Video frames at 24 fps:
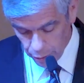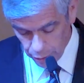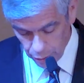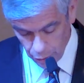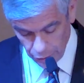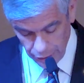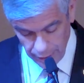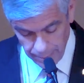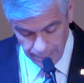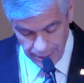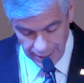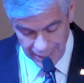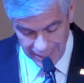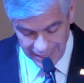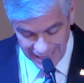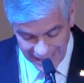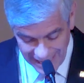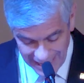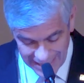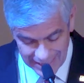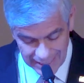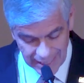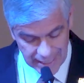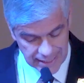nos depara
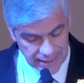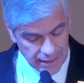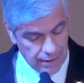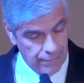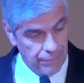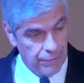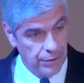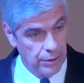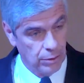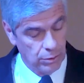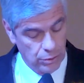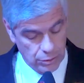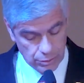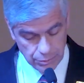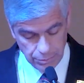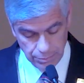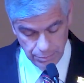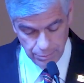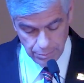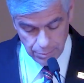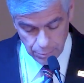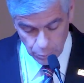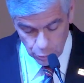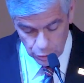grandes desafíos,
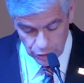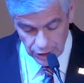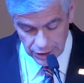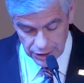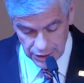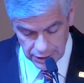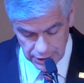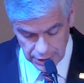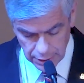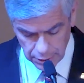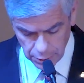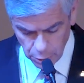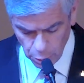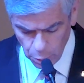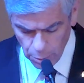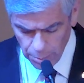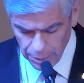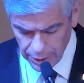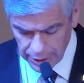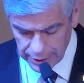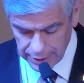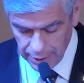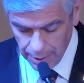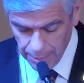muchas
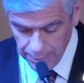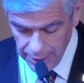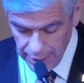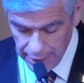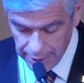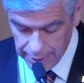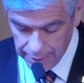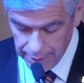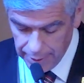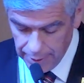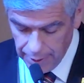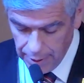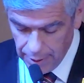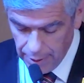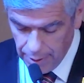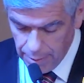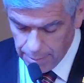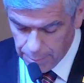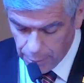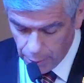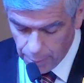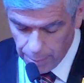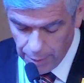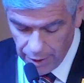incertidumbres también,
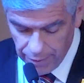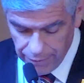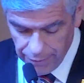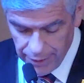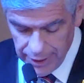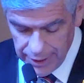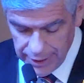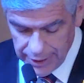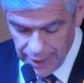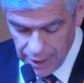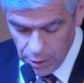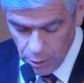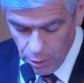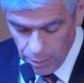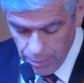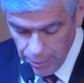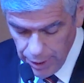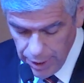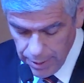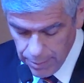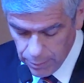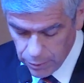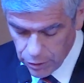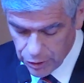pero para enfrentar los
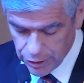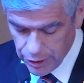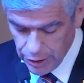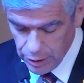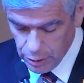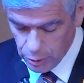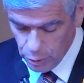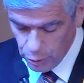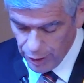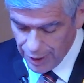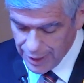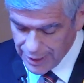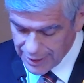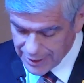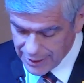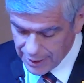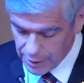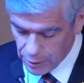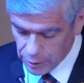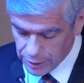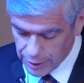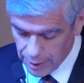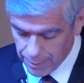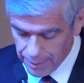mismos, sin duda es
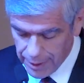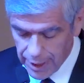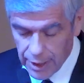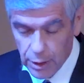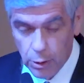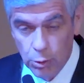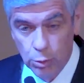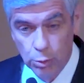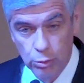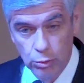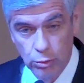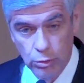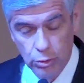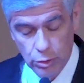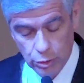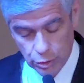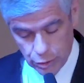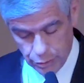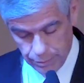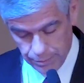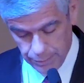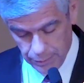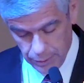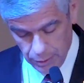necesario trabajar
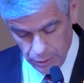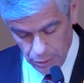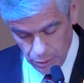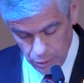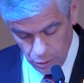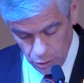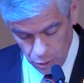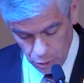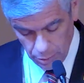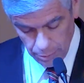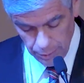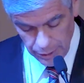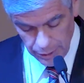juntos. Como